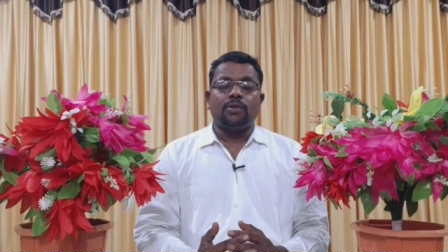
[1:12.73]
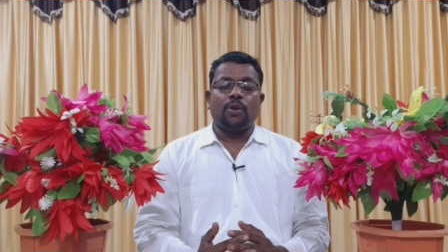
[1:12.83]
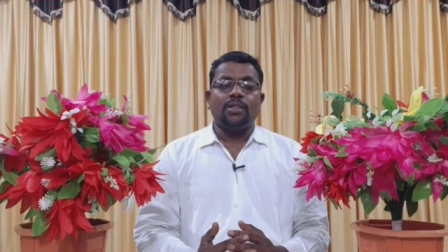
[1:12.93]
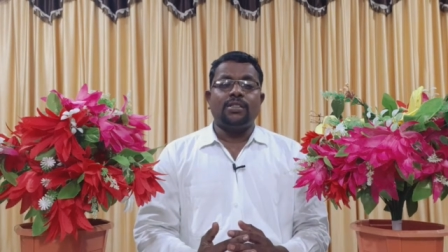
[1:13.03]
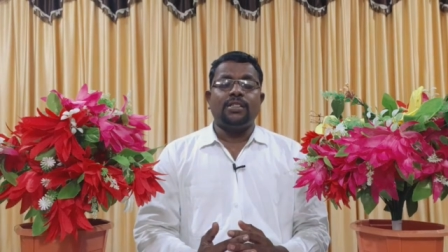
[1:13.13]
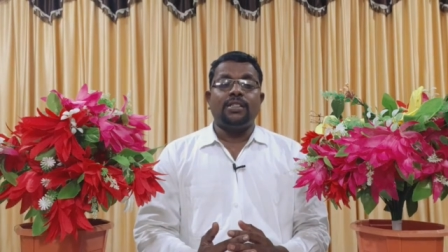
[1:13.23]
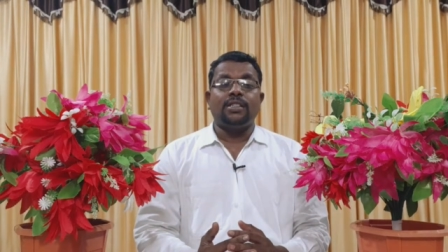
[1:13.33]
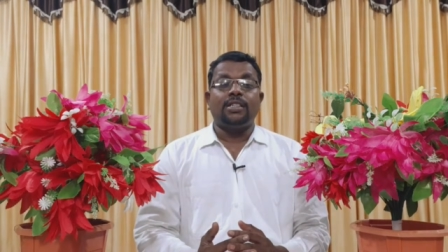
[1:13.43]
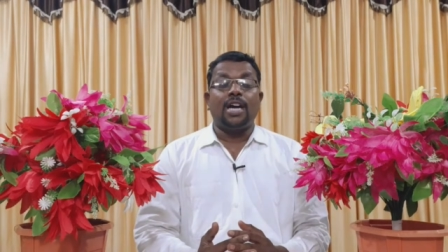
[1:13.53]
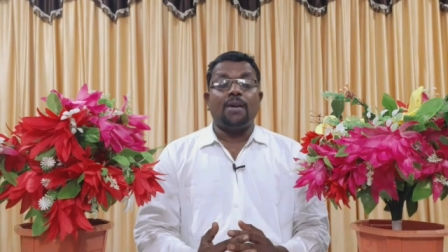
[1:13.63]
தொடர்ந்து
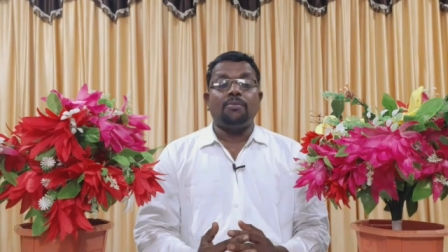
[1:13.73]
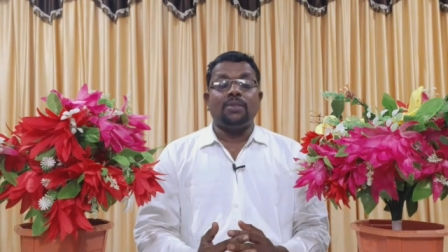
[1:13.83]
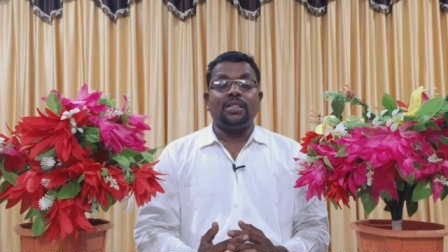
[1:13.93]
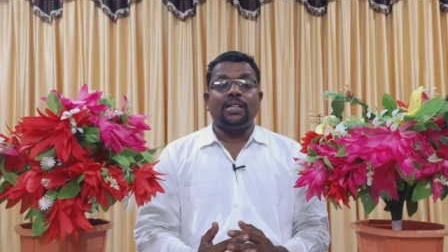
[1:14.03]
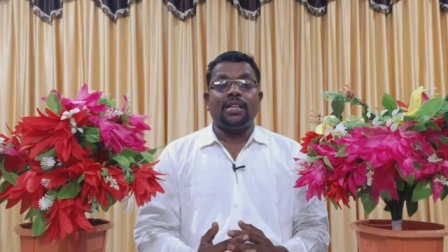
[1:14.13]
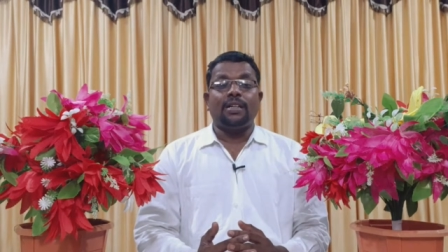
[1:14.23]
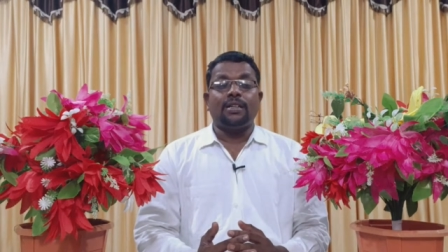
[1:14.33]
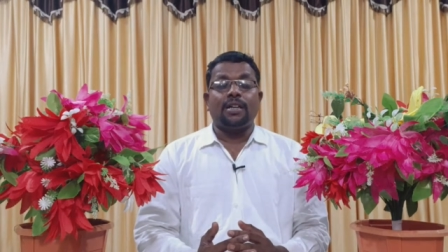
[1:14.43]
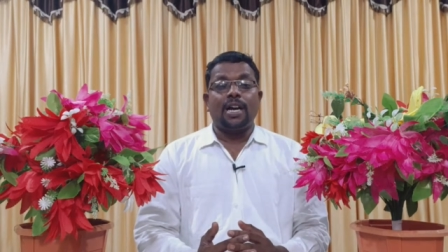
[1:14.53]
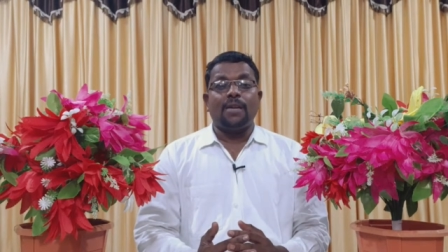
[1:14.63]
நாம் இந்த
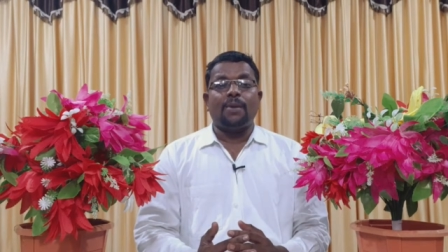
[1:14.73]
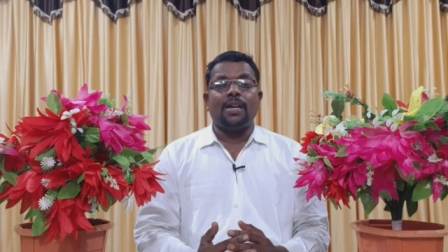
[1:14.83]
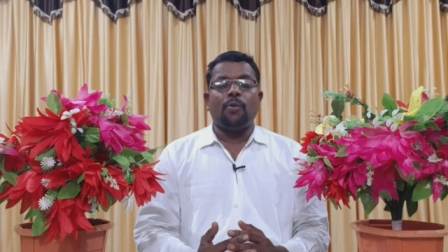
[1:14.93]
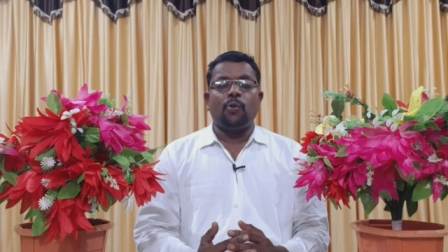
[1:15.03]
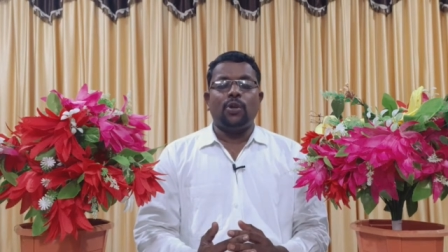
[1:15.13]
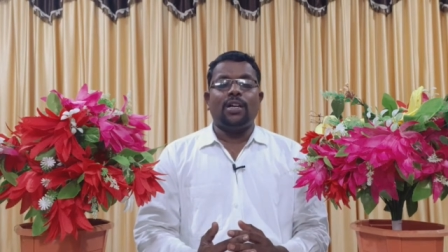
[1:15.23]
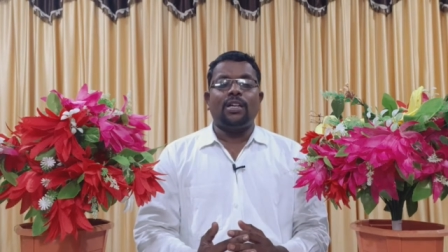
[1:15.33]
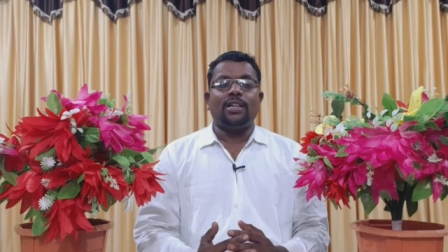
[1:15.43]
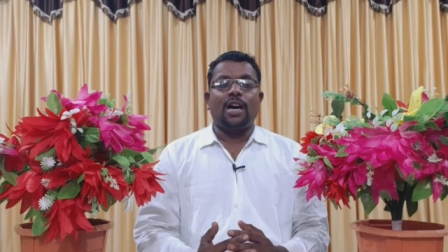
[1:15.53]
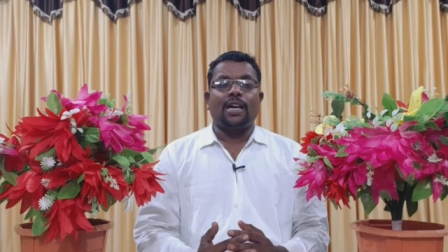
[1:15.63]
காலை மன்னா
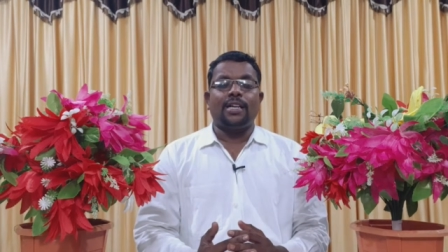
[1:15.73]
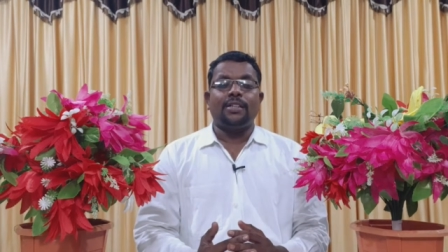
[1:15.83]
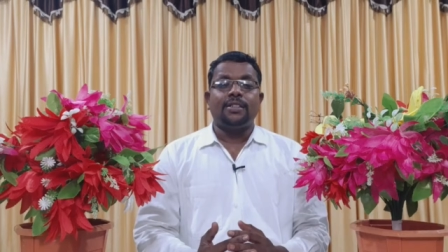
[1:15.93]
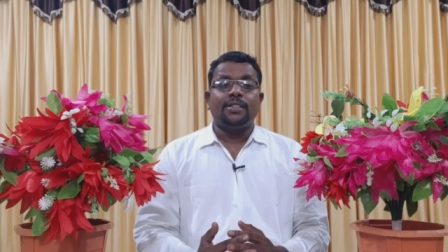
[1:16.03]
ஊழியங்களுக்காக